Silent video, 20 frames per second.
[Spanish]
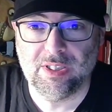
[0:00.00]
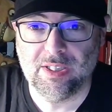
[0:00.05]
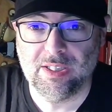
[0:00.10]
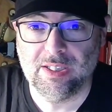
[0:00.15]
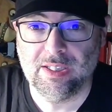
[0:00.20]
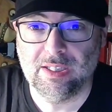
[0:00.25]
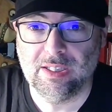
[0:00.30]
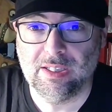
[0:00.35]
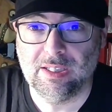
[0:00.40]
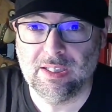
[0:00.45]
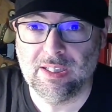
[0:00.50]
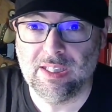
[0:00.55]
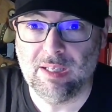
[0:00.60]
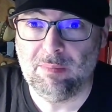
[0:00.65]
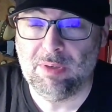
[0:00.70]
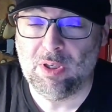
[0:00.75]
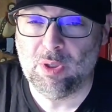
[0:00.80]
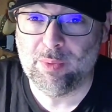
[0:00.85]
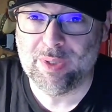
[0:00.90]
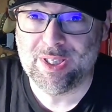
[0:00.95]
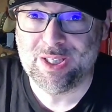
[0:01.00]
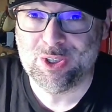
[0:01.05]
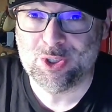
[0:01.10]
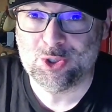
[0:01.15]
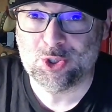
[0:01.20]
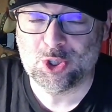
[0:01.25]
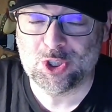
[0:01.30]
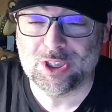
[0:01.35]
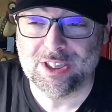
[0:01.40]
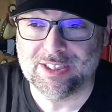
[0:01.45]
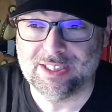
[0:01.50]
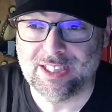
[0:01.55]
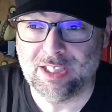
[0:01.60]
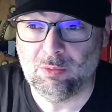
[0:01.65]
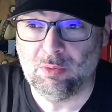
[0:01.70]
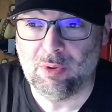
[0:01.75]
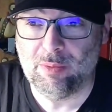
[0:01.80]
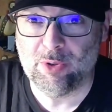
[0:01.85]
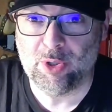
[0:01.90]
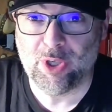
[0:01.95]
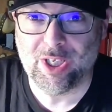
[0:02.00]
mm, de 1989.